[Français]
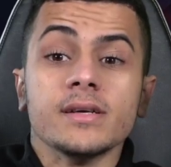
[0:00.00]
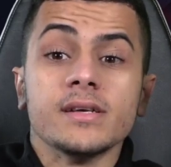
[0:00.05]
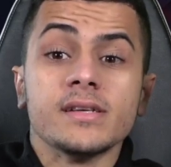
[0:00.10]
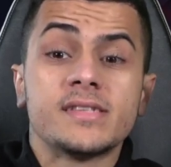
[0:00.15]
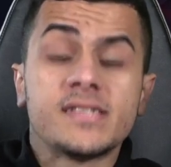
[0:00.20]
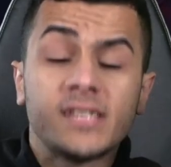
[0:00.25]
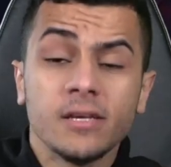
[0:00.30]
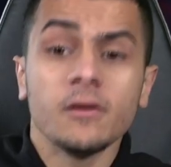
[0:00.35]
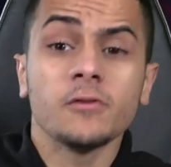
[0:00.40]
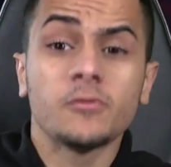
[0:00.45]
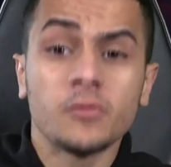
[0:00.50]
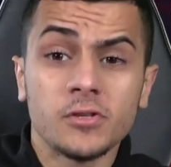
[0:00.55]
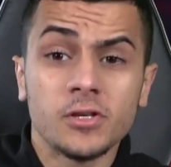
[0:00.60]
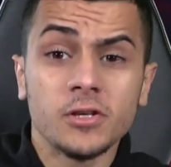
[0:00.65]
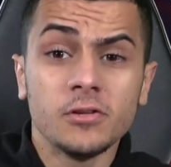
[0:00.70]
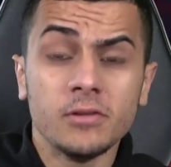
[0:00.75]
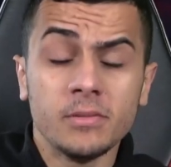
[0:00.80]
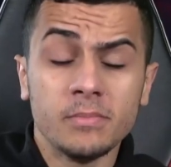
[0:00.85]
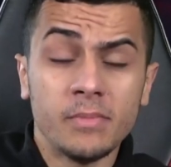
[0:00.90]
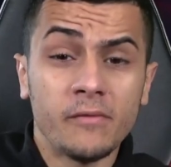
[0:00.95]
Salut à tous, c'est
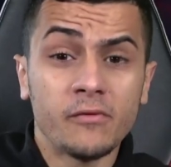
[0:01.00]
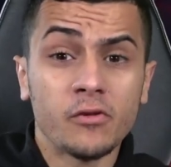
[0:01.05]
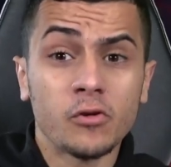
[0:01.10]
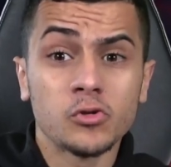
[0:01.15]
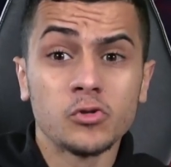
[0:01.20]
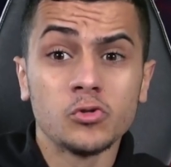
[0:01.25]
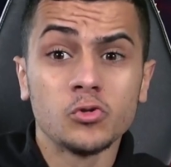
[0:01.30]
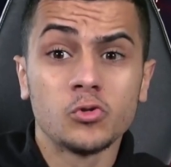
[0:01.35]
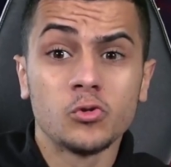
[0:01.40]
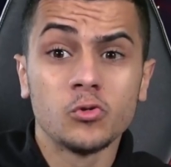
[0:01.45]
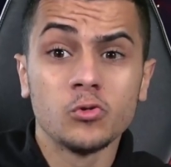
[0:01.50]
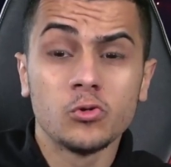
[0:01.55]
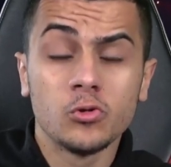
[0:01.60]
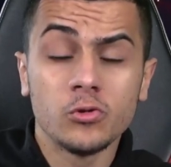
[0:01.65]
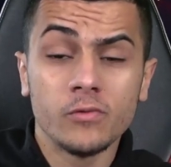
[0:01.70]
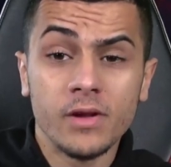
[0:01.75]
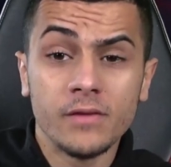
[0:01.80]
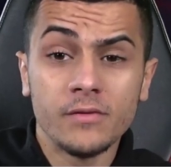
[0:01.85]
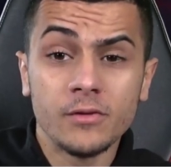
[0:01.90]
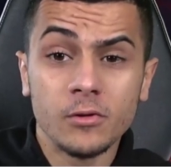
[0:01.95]
Lune, bienvenue dans une toute
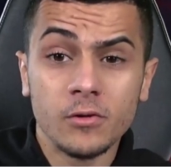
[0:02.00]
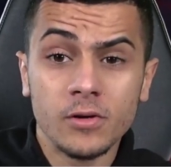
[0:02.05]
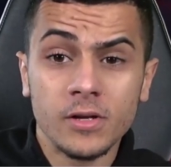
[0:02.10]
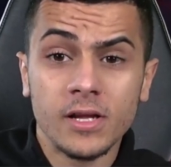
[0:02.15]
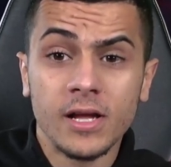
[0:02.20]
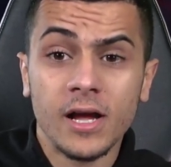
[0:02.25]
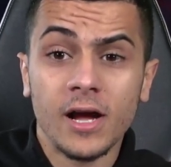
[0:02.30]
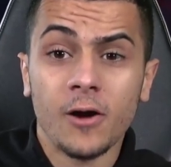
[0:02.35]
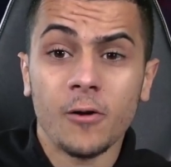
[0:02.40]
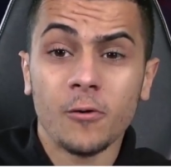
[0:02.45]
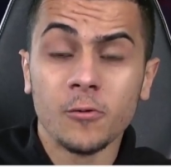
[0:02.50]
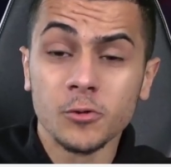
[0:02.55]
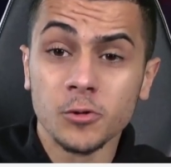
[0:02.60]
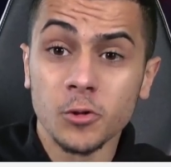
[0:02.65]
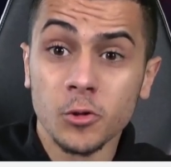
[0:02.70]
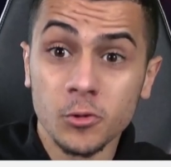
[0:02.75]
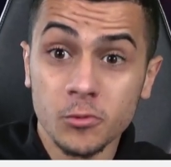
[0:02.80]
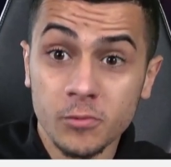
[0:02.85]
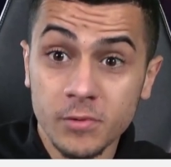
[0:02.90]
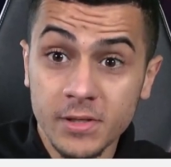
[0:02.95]
nouvelle vidéo les gars.
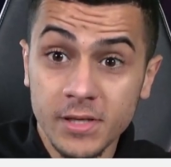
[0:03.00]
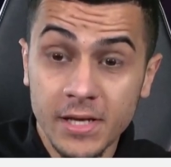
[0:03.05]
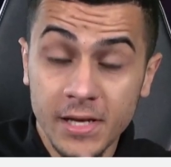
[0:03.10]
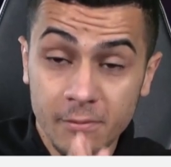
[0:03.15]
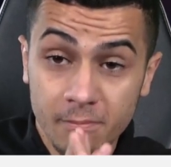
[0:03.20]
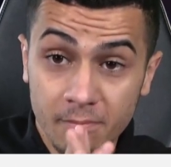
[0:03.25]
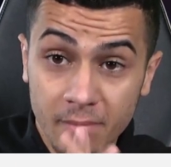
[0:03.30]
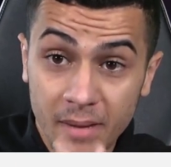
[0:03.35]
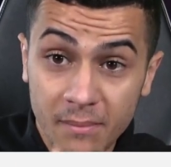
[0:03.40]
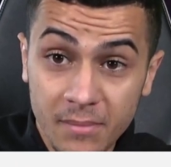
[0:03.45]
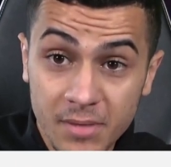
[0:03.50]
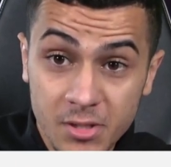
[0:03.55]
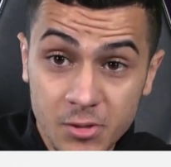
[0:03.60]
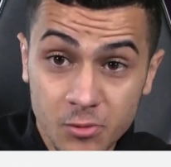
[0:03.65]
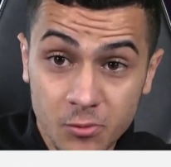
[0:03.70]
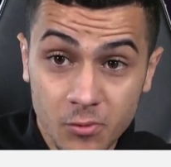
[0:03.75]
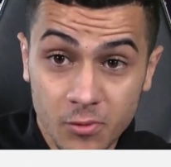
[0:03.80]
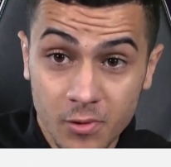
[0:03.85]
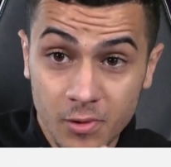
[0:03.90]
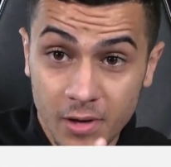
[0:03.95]
Aujourd'hui, ma
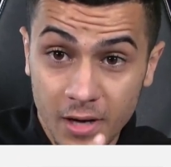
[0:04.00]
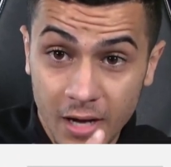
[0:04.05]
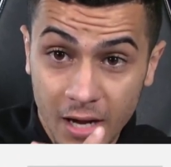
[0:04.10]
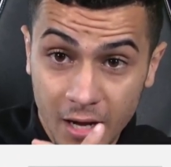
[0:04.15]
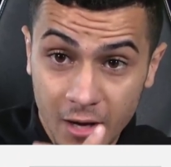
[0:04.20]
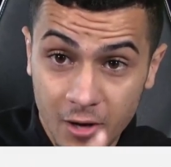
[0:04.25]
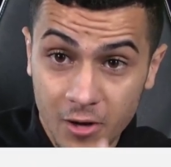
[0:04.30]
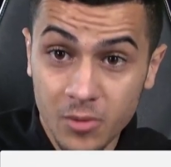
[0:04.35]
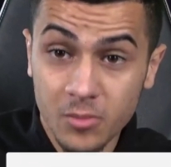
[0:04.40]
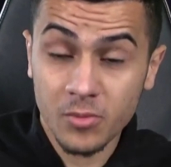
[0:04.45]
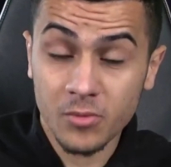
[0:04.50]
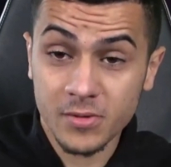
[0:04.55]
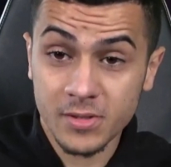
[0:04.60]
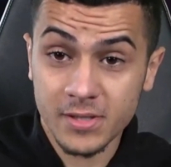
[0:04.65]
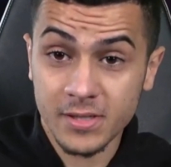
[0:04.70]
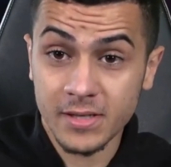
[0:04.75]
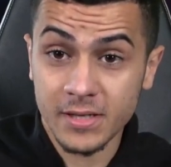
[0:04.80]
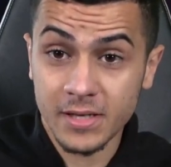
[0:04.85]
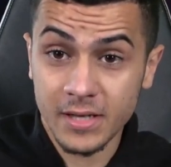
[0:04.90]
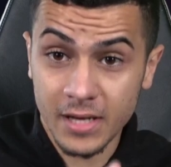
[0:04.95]
maison a
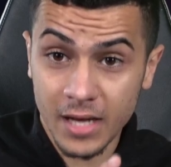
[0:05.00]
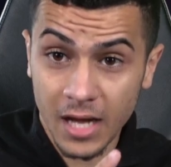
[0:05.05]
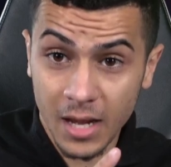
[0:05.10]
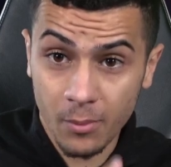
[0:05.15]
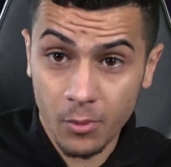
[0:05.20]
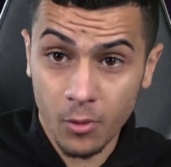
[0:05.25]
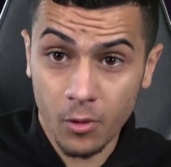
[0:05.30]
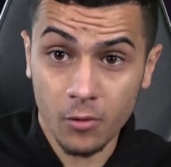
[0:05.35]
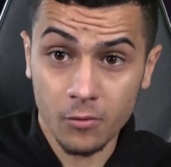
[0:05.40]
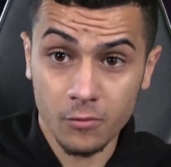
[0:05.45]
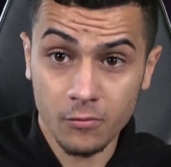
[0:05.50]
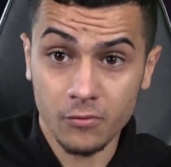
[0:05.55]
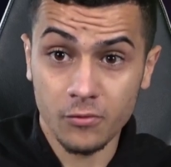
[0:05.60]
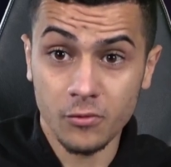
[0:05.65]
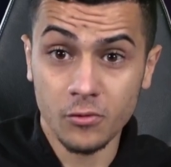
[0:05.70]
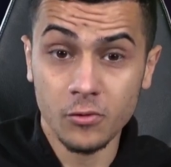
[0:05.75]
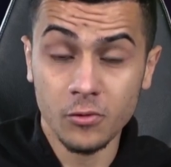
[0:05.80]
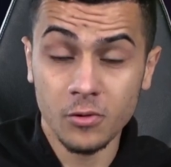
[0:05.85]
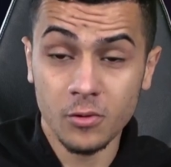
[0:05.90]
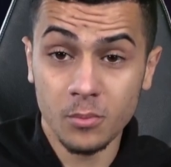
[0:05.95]
commencé à prendre
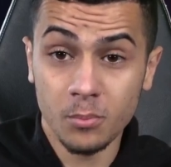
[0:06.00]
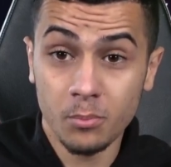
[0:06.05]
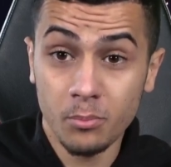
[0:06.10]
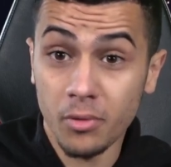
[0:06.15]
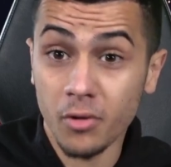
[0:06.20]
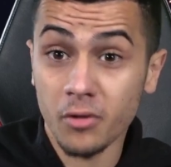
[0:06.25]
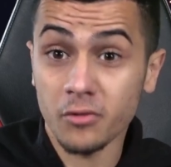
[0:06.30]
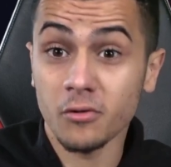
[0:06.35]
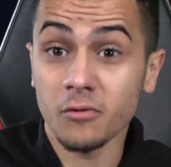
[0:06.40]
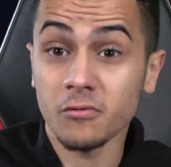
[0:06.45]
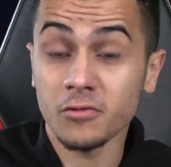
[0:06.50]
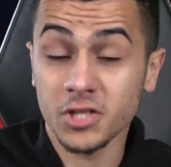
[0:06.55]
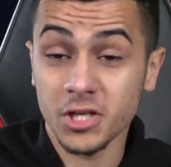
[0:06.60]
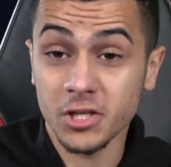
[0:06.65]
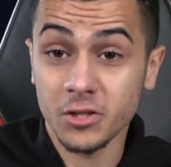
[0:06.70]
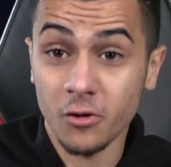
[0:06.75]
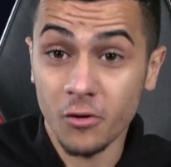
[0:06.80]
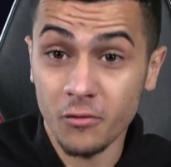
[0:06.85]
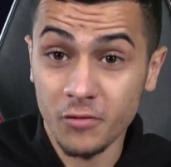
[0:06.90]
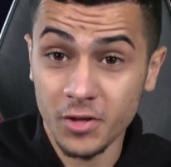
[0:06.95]
feu pendant que j'étais
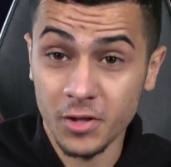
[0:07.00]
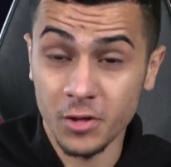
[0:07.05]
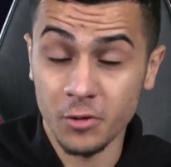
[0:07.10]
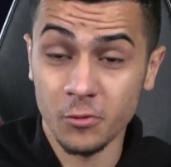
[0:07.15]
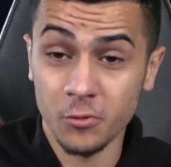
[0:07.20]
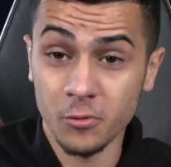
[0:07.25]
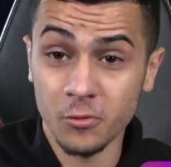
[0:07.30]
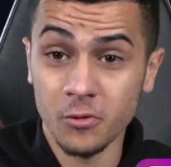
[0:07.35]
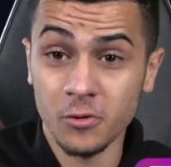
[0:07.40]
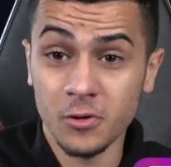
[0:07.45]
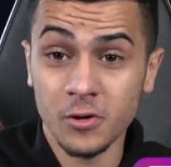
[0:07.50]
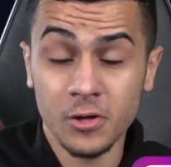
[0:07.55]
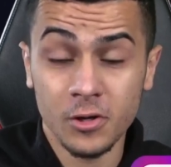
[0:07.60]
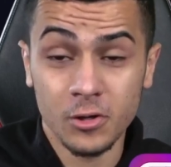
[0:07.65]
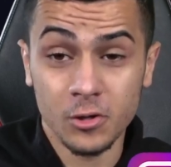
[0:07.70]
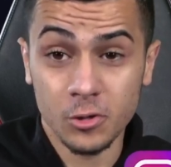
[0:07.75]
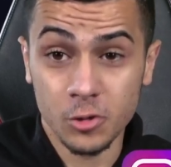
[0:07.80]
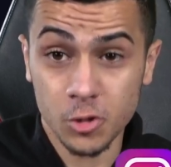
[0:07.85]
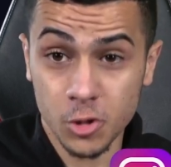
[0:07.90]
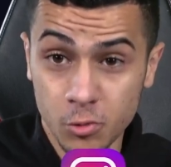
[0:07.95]
en vidéo.
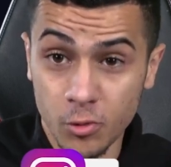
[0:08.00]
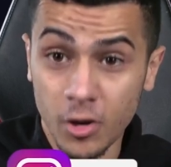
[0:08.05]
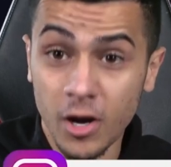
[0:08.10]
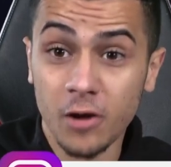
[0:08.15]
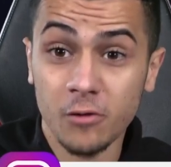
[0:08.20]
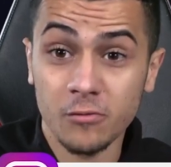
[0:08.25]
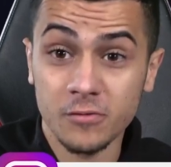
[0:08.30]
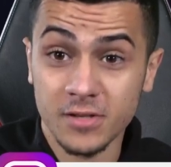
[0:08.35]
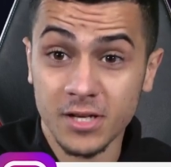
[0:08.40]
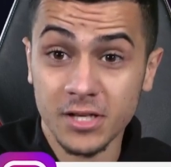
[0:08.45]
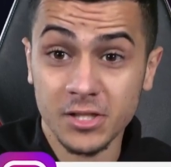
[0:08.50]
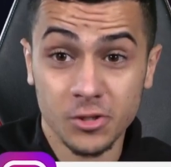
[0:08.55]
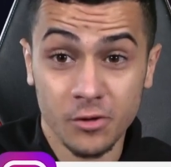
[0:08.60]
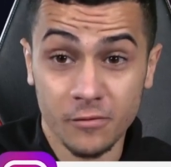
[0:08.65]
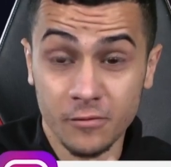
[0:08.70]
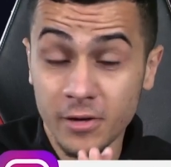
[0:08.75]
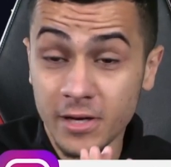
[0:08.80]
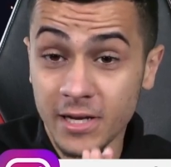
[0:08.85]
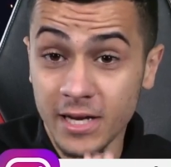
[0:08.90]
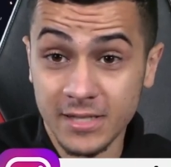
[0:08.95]
Je vous raconte ça, j'étais en vidéo
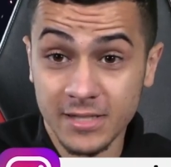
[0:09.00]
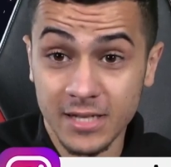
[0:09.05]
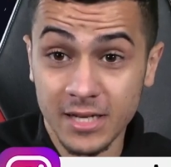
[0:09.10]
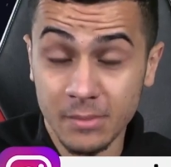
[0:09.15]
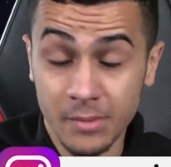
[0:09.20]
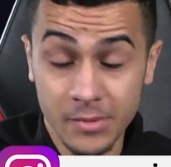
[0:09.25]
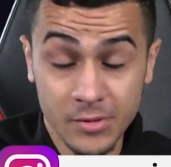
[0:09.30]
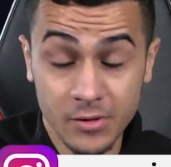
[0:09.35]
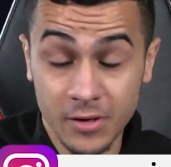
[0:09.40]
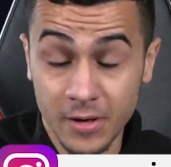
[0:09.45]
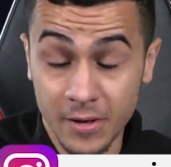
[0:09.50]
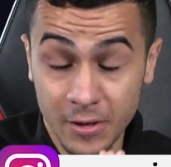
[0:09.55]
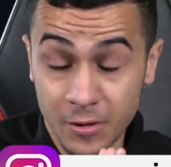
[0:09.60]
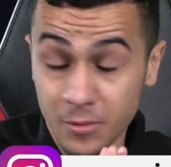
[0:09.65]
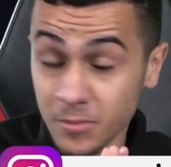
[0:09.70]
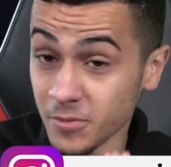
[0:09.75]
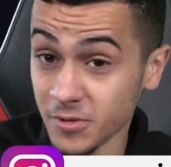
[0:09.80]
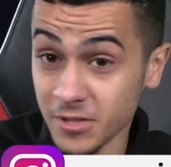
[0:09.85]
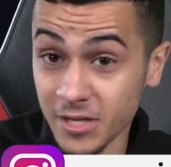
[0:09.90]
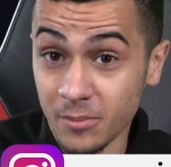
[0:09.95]
avec la salle, ma maison a
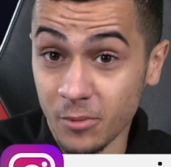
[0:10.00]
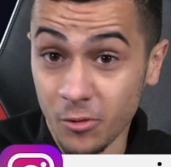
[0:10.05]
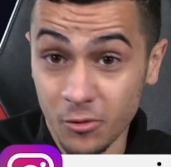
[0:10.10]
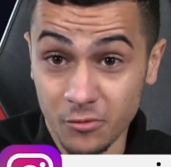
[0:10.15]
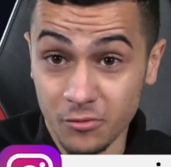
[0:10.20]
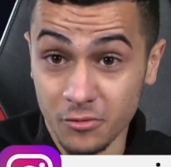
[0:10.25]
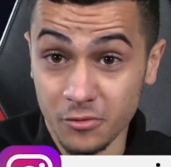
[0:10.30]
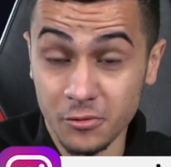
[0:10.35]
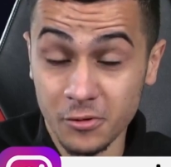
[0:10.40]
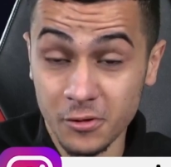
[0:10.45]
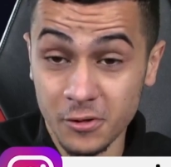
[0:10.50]
commencé à prendre feu.